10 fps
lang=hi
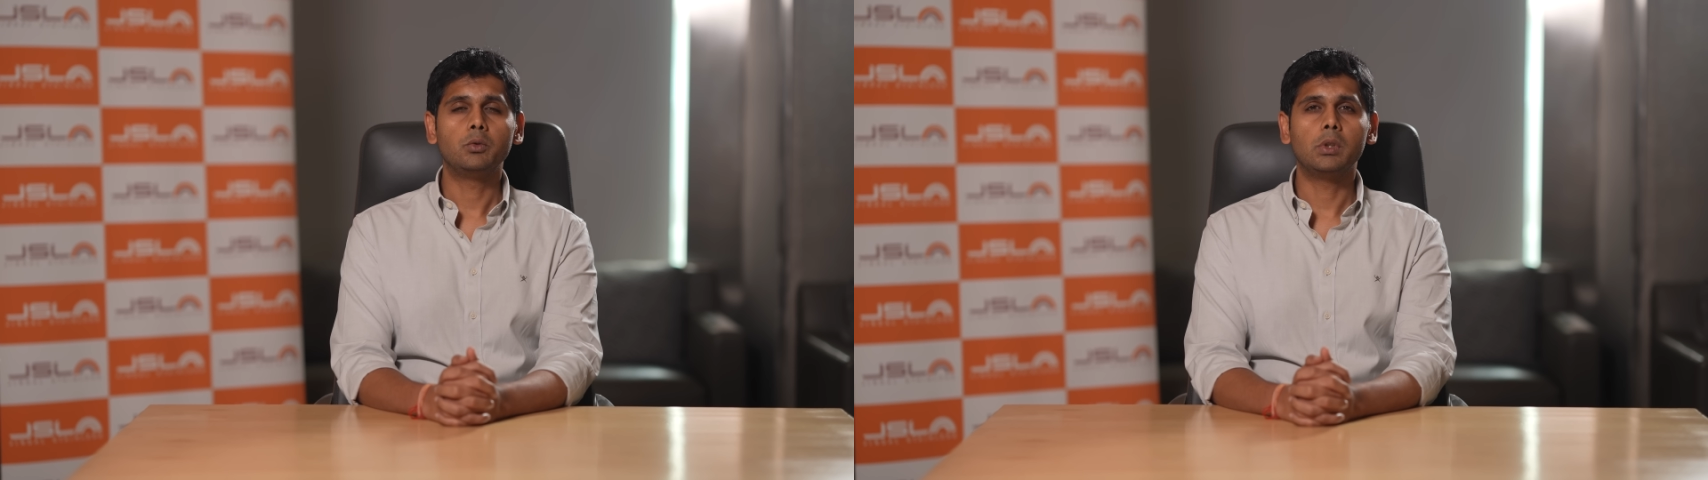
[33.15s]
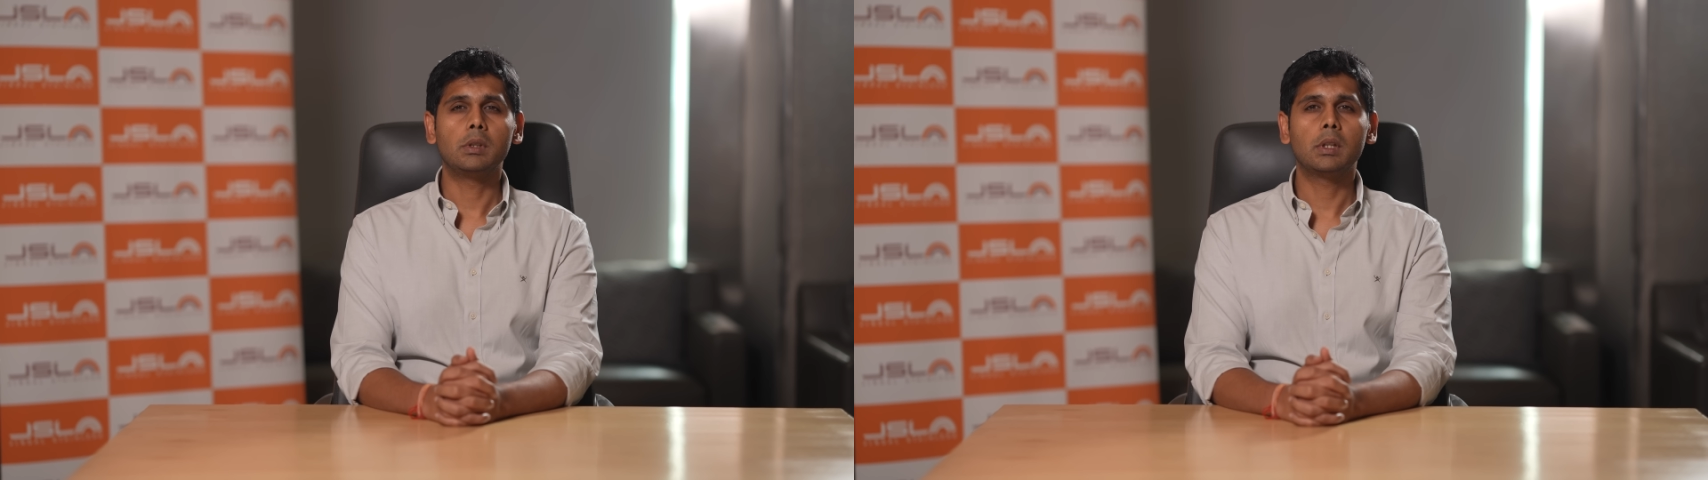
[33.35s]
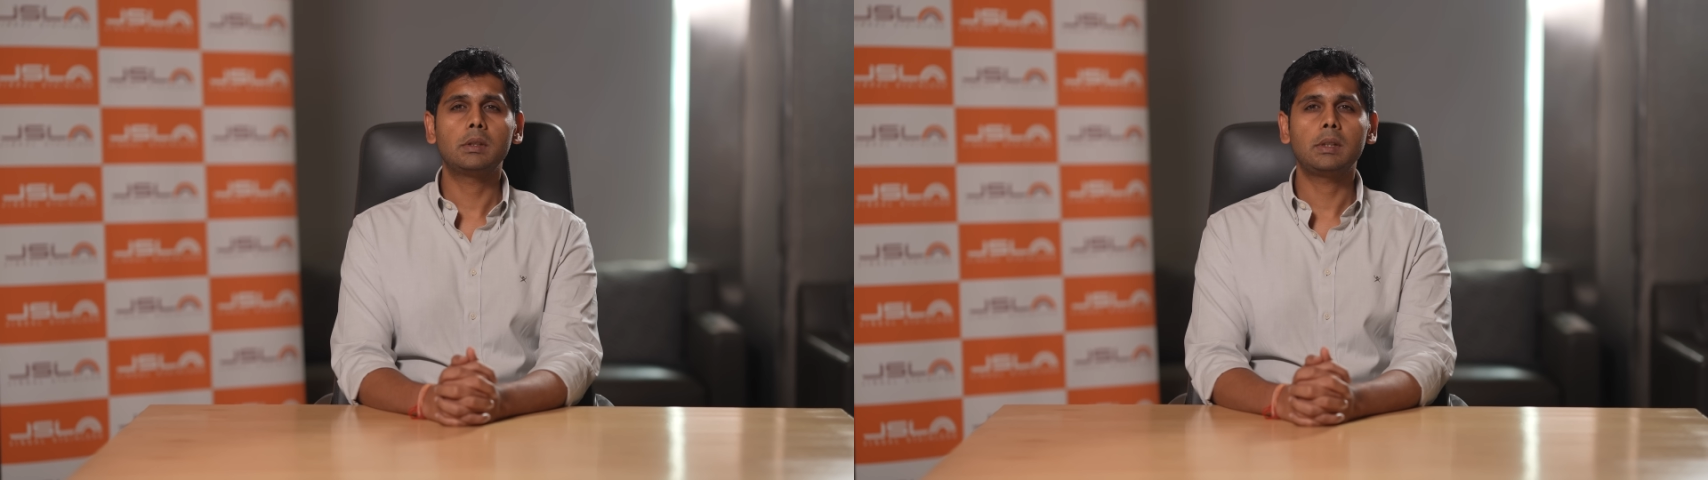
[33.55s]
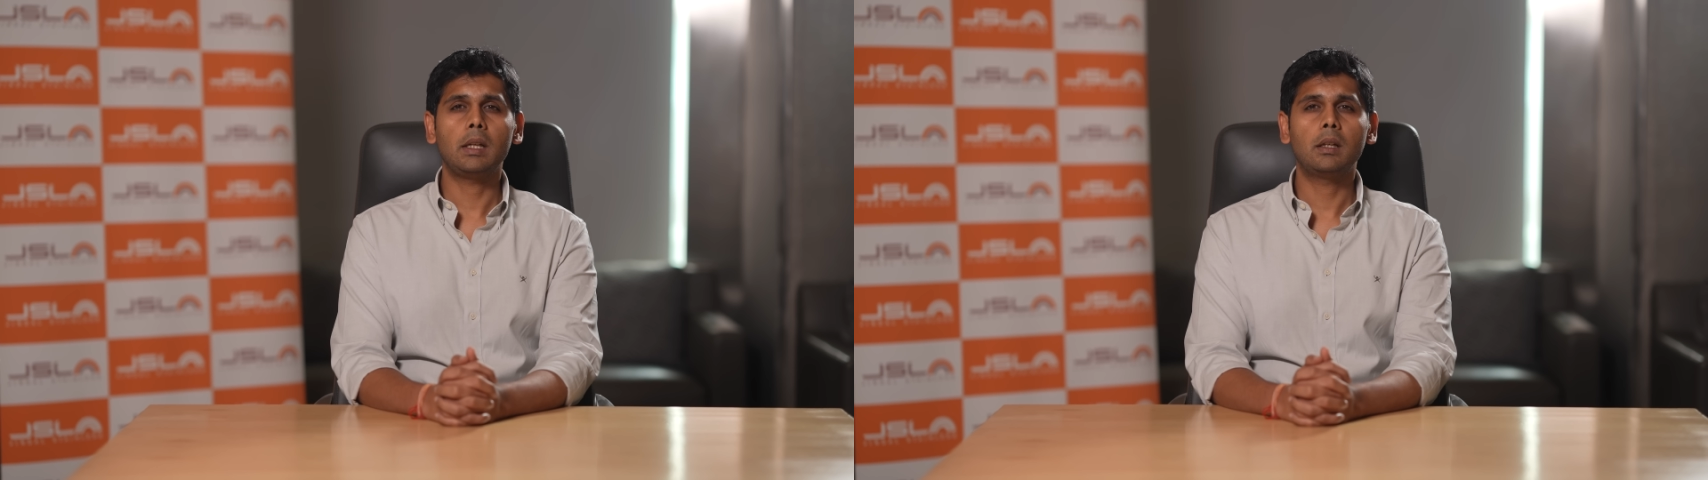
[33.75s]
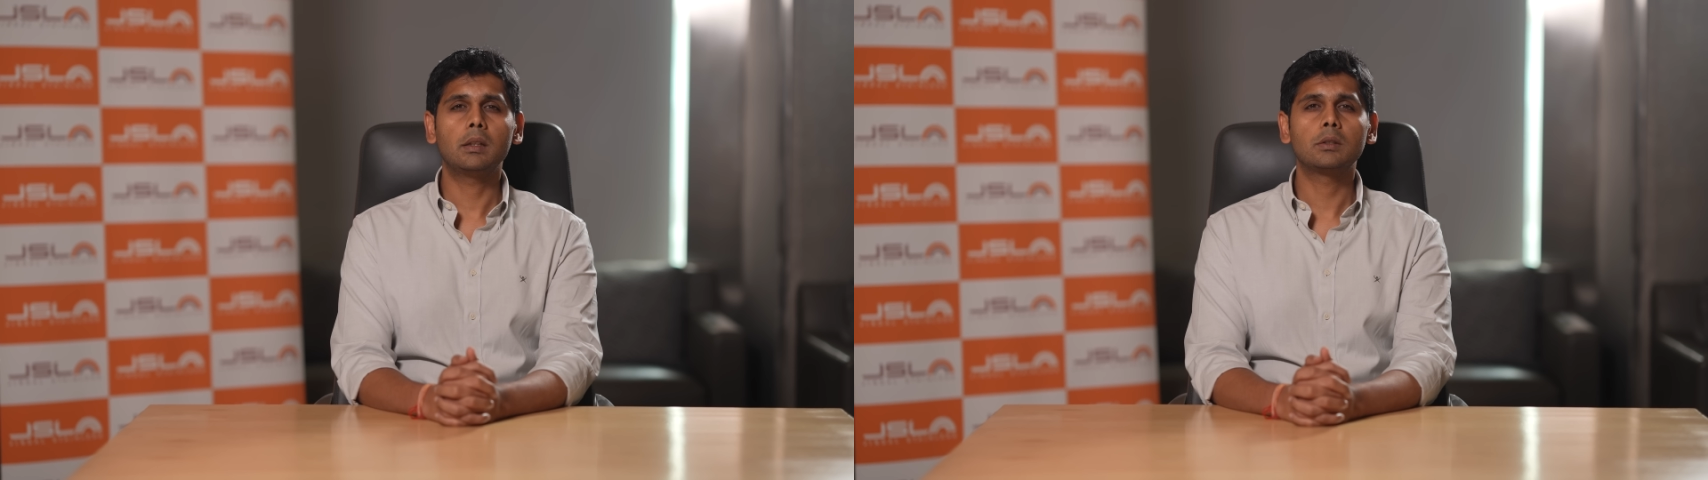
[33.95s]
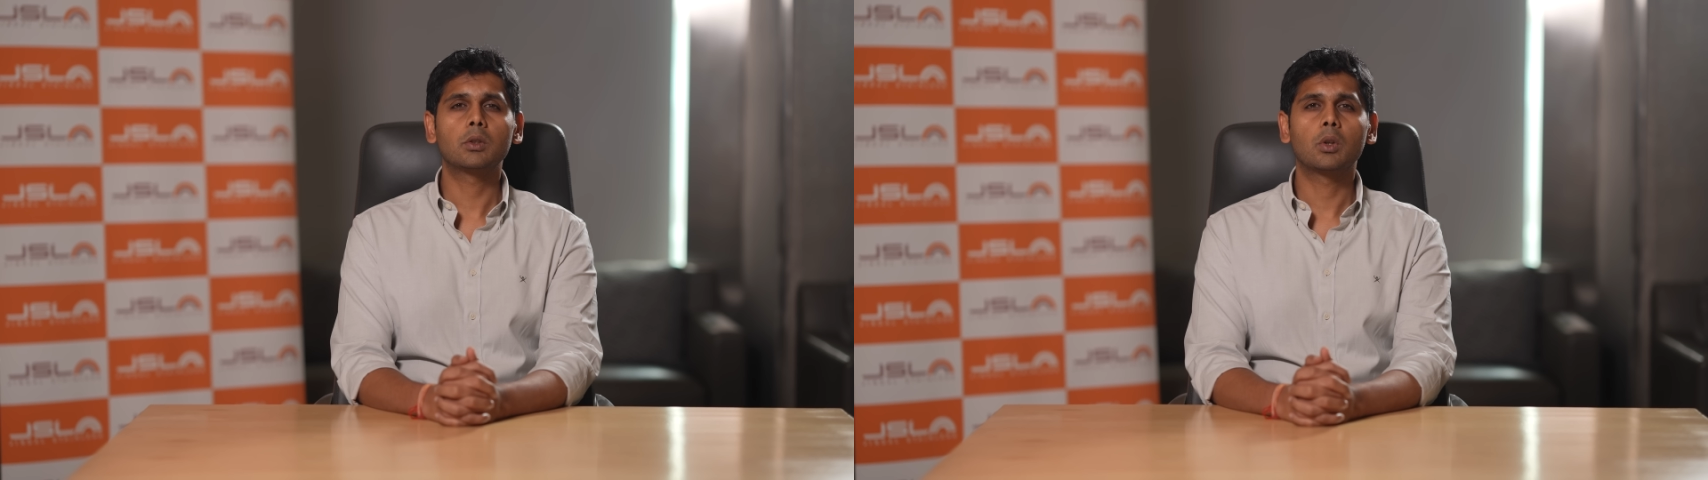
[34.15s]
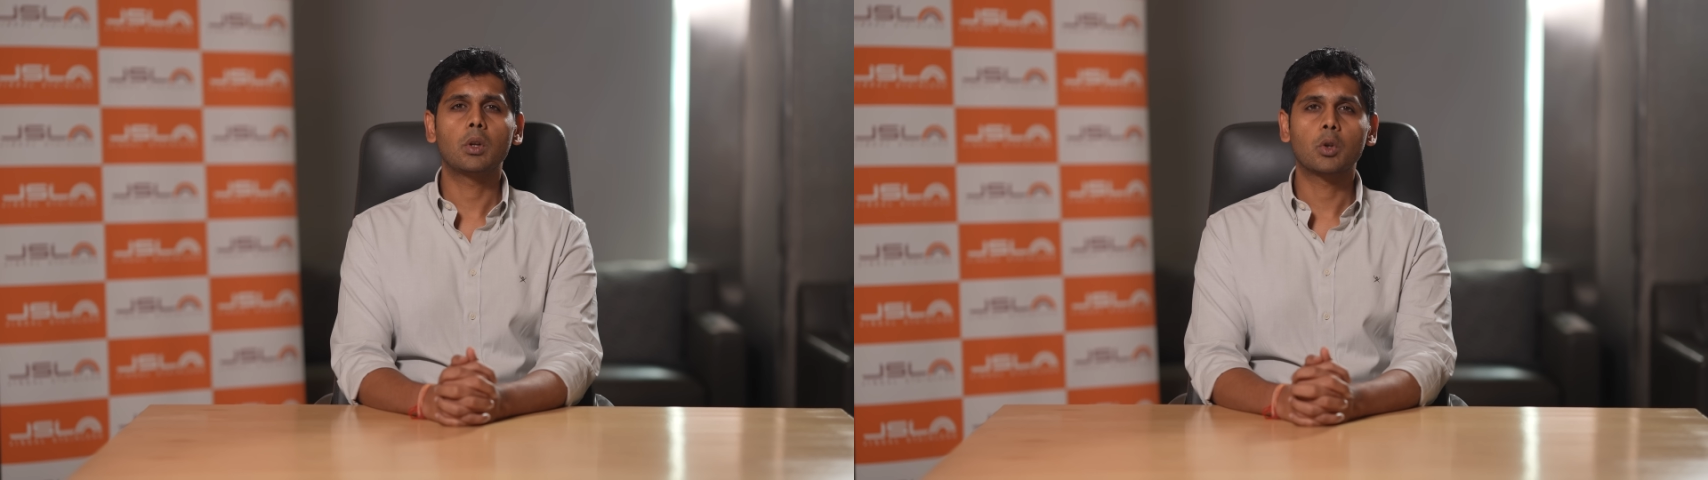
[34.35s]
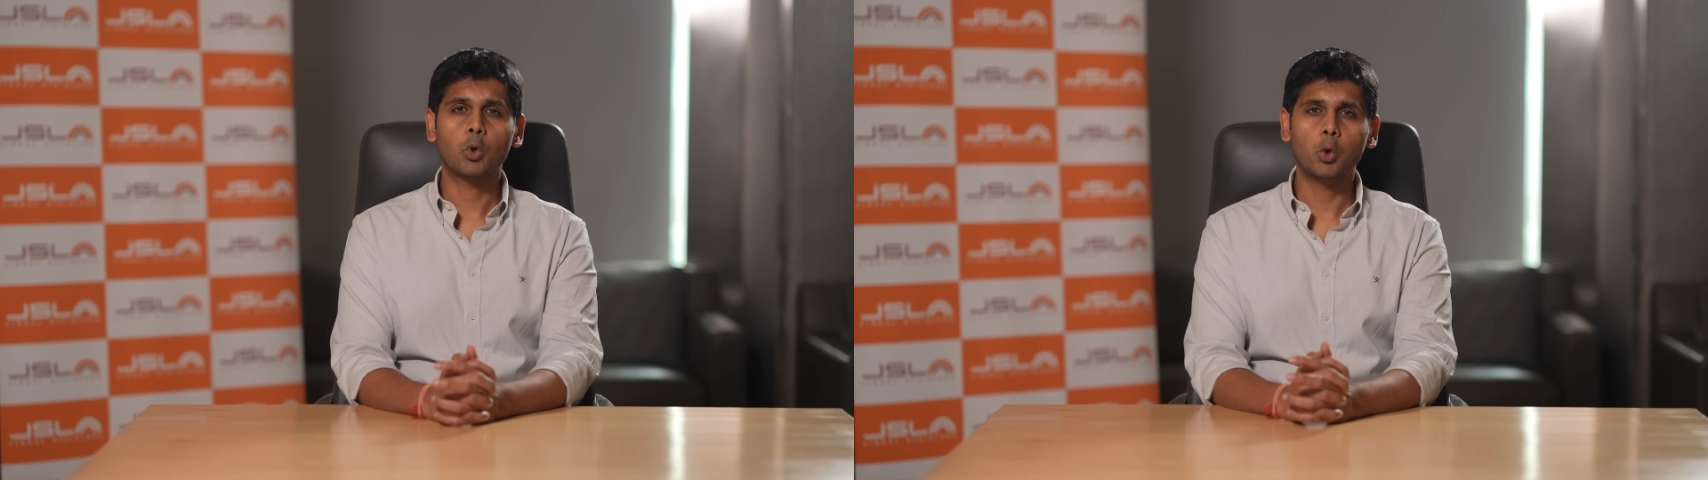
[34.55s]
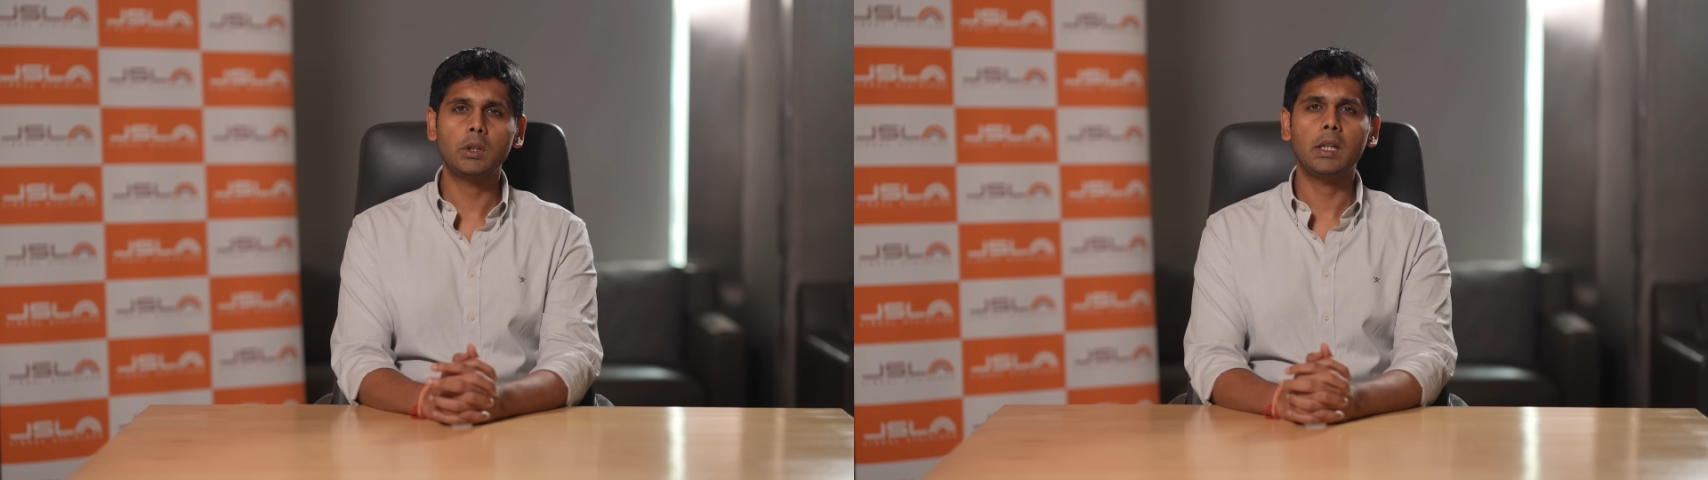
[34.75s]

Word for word: जिंदल स्टेनलेस खुद